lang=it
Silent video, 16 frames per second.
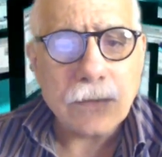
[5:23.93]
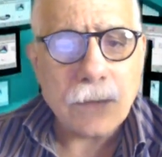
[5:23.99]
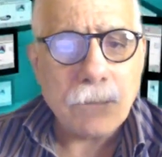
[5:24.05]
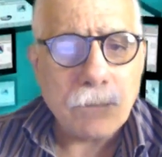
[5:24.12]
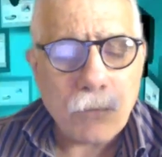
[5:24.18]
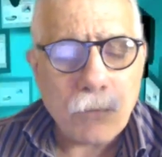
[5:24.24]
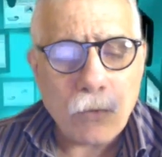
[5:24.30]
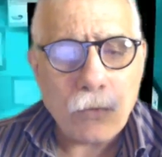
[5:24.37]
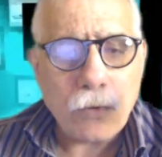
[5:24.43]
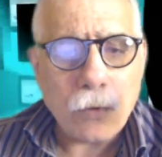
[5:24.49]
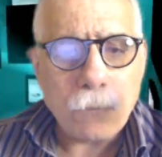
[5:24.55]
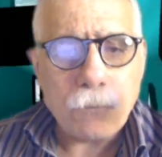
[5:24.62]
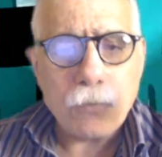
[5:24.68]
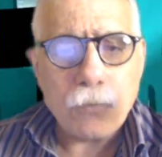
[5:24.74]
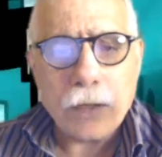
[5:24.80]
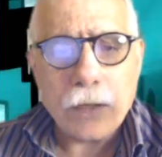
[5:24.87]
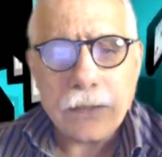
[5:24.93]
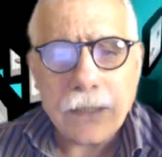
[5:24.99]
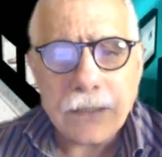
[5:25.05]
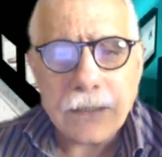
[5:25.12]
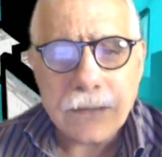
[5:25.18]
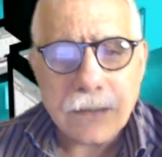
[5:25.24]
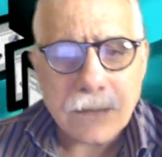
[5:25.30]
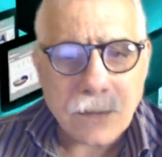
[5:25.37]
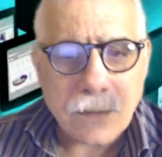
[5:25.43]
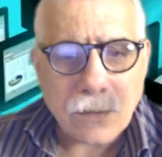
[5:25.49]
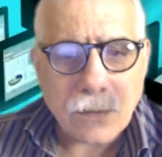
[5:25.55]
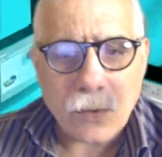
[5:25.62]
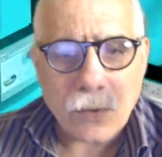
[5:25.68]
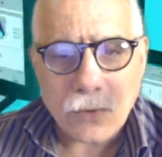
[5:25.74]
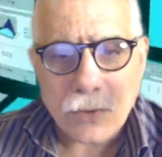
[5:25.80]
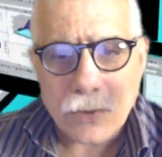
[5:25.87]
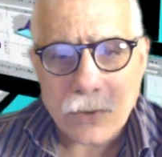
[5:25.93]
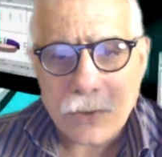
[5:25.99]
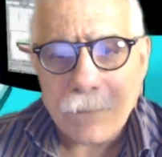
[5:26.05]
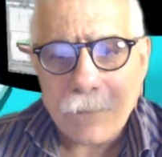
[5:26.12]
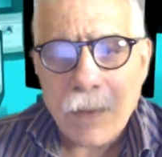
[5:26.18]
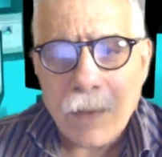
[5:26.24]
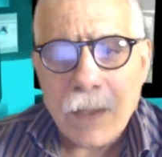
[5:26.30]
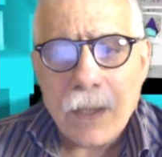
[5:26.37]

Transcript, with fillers: tamponi oppure test sierologici